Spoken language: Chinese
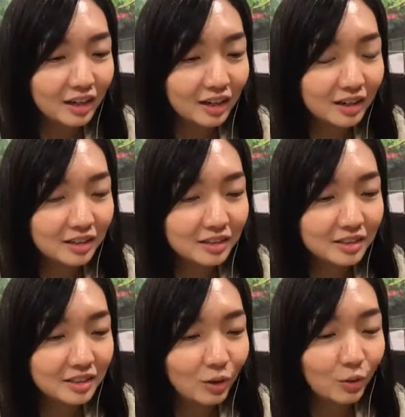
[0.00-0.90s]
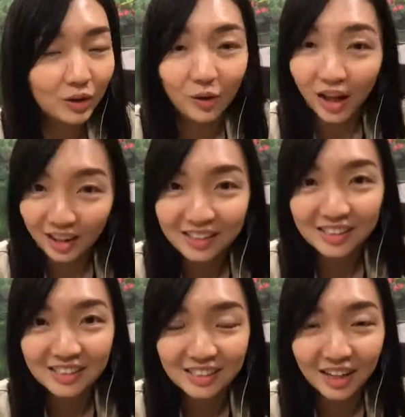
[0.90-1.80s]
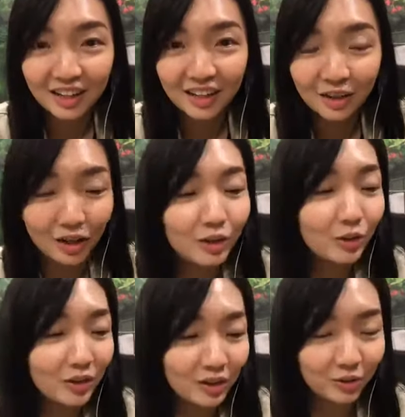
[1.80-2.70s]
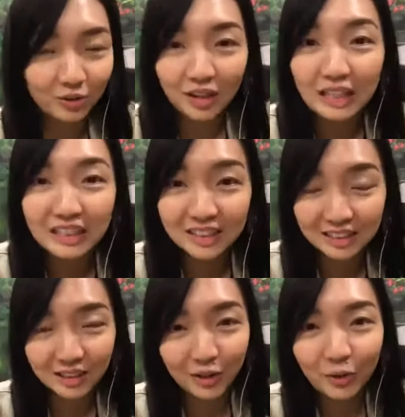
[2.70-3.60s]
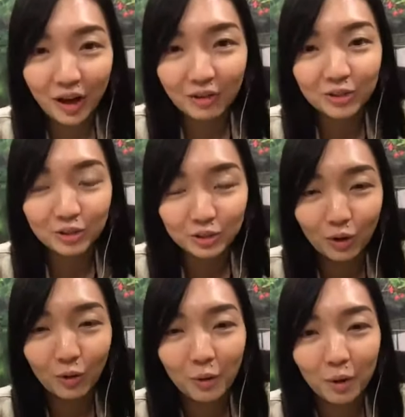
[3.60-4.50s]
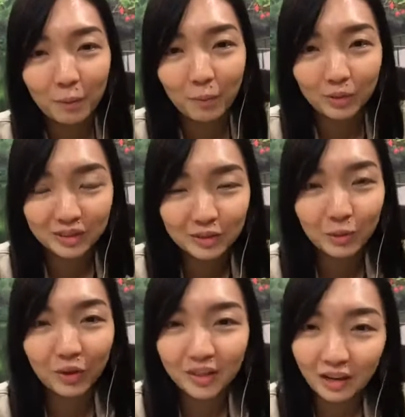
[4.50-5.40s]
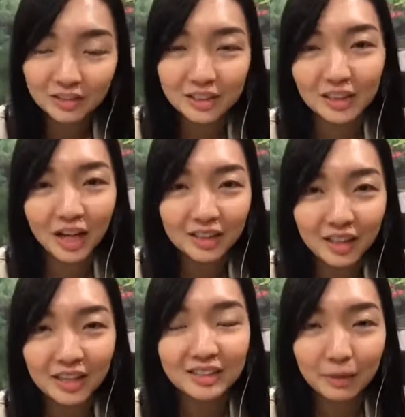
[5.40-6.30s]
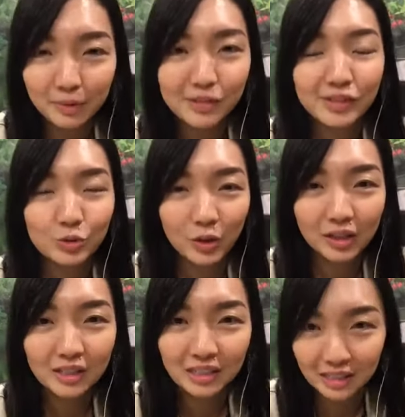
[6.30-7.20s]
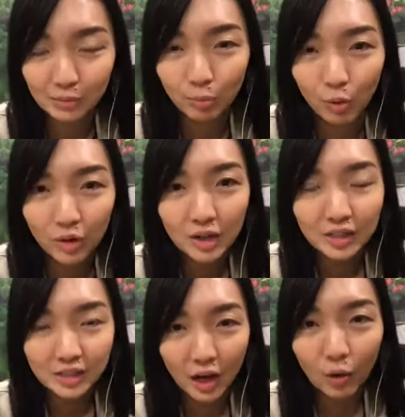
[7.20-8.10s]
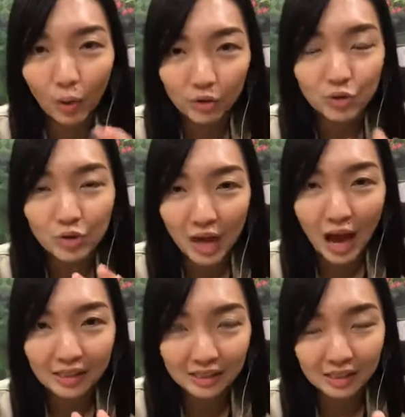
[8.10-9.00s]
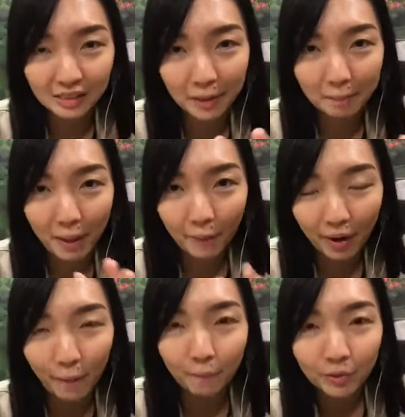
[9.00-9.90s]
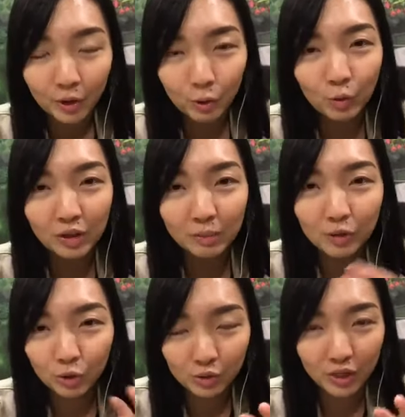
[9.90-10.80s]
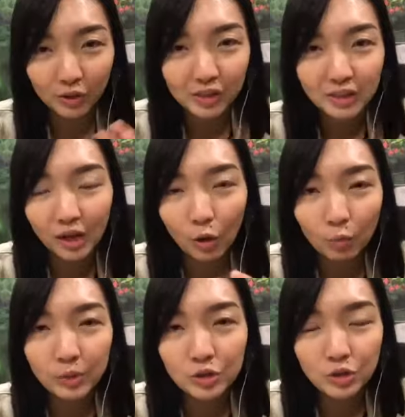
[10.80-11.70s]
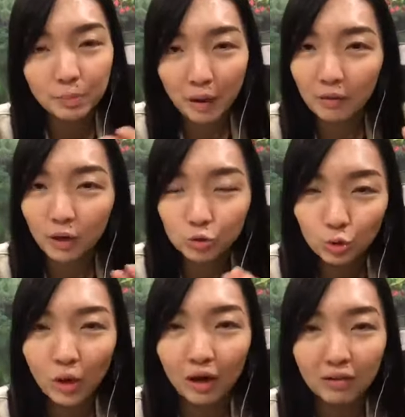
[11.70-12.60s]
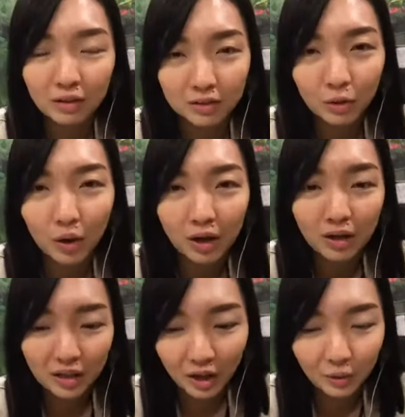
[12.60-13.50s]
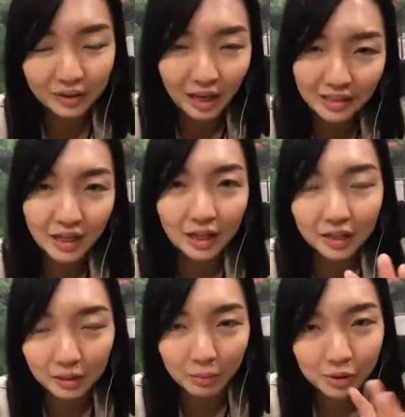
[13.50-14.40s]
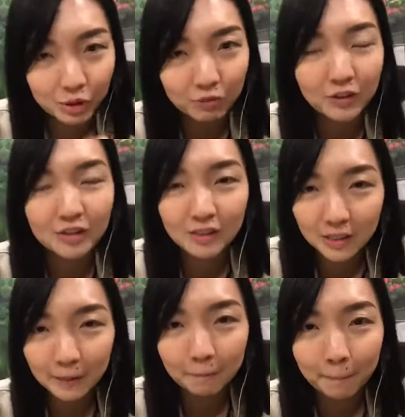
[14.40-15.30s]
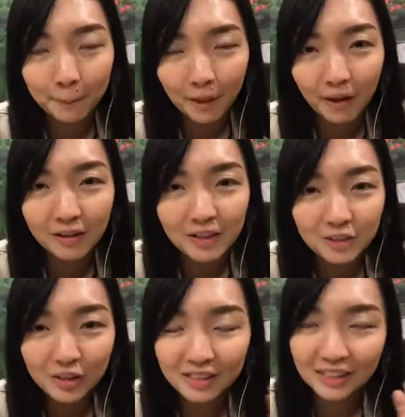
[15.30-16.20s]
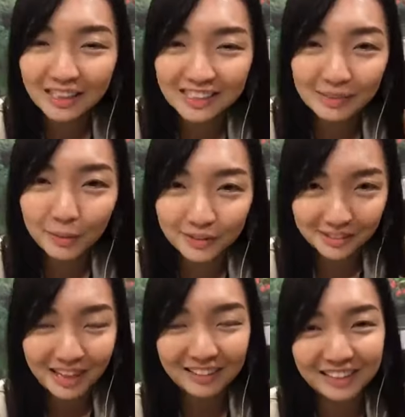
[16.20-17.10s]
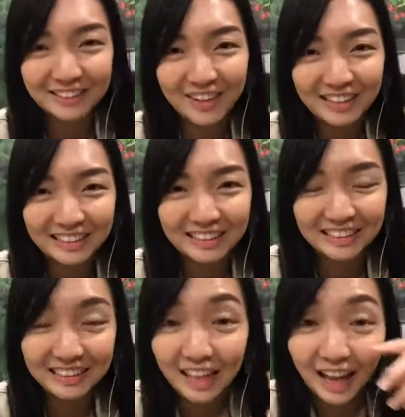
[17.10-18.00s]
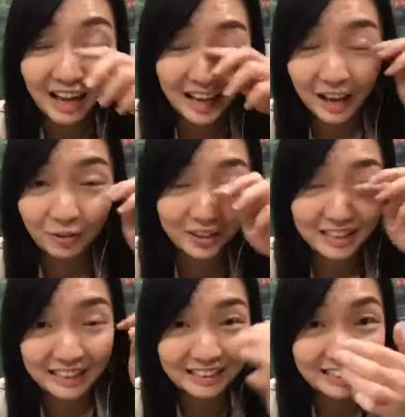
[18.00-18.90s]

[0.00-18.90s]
二四二五二六啊，二四二二二六二六二十六号的时候哦，博士我会邀请他来上面做一个直播，讲关于牙齿的报告。如果你们手上有一些 OPG 报告做好了的话，他会当场跟你们去分析。好，所以今天直播就到此为止。哎呀，我的眼睛也